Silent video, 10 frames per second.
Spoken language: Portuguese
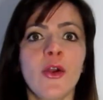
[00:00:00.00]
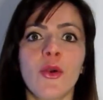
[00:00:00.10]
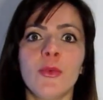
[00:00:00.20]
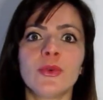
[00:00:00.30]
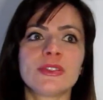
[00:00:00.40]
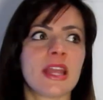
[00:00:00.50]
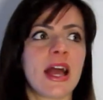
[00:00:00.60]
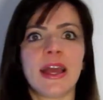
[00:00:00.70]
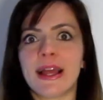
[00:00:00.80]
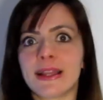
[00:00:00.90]
como assim,
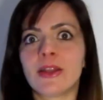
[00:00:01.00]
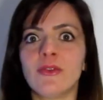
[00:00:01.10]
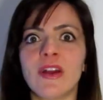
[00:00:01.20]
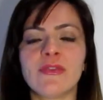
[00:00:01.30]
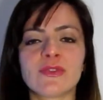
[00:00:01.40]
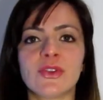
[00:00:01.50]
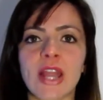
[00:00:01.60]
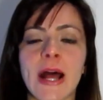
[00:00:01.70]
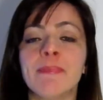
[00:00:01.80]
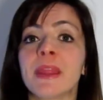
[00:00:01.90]
ah, ela não vai
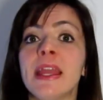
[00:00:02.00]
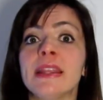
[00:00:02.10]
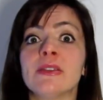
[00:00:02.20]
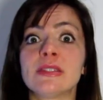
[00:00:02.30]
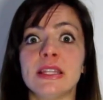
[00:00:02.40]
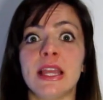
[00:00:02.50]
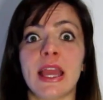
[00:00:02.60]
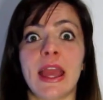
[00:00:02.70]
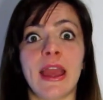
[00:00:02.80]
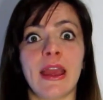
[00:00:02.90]
funcionar. Então, assim,
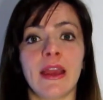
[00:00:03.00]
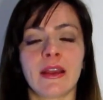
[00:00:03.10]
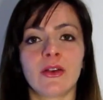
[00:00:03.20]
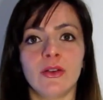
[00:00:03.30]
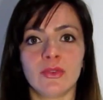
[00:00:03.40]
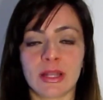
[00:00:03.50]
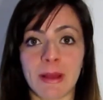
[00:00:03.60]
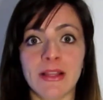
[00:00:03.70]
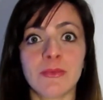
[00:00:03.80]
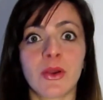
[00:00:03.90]
é, o
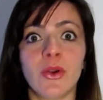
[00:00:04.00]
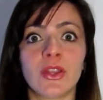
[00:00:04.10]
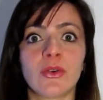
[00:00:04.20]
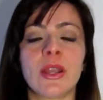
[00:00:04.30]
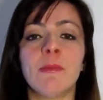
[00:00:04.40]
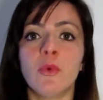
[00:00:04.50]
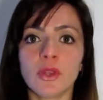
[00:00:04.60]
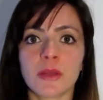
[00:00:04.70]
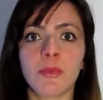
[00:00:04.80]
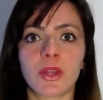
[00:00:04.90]
trabalho de uma corretora é
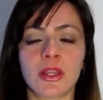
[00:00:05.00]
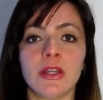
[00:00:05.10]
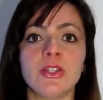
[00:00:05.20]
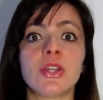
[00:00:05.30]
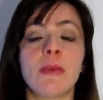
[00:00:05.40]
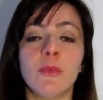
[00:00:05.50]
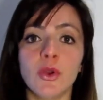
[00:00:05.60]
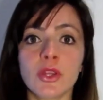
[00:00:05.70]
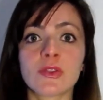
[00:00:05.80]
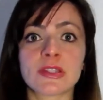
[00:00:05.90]
muito importante, é
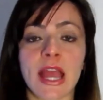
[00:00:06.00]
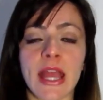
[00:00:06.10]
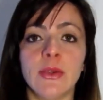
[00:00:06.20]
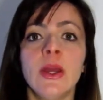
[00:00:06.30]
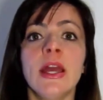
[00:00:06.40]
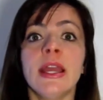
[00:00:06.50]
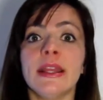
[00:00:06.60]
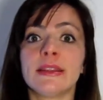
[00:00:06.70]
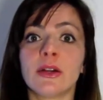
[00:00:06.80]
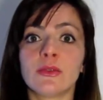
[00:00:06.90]
muito sério.
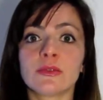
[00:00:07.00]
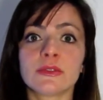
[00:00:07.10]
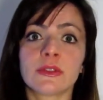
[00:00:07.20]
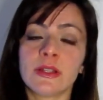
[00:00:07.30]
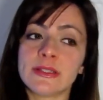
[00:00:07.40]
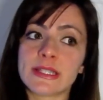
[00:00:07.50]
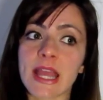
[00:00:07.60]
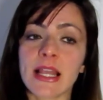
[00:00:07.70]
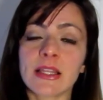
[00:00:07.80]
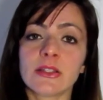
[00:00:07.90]
Então, se
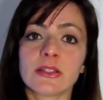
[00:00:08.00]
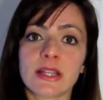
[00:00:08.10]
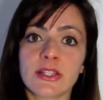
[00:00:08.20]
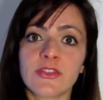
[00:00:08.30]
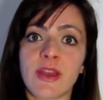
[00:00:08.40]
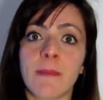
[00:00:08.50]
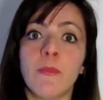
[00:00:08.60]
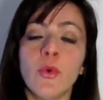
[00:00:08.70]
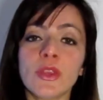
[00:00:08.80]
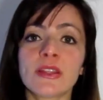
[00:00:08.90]
ela, se ela tiver
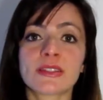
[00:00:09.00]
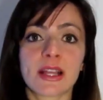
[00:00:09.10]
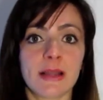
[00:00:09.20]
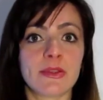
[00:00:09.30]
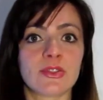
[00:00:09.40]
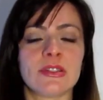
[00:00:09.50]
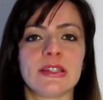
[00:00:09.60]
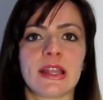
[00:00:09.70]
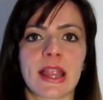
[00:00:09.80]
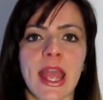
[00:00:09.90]
muitas reclamações na
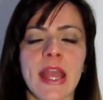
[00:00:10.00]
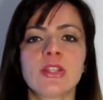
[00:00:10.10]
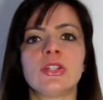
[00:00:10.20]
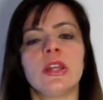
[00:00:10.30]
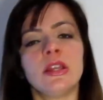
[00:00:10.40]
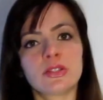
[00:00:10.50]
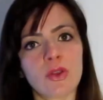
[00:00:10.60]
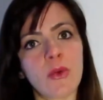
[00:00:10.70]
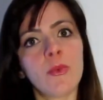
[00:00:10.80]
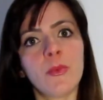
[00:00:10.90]
internet, isso
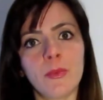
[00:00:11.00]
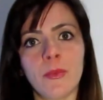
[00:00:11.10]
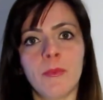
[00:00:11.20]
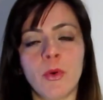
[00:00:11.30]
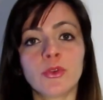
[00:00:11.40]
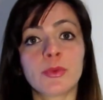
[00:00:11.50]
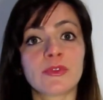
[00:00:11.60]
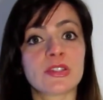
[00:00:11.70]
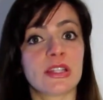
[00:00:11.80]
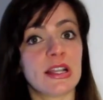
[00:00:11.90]
é um, um ponto para
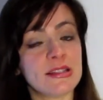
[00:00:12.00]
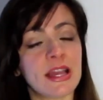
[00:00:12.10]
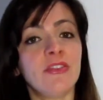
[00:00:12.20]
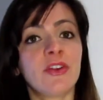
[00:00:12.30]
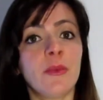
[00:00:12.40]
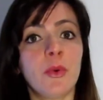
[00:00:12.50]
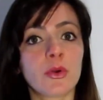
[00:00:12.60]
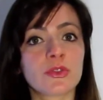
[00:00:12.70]
você analisar e ficar um pouco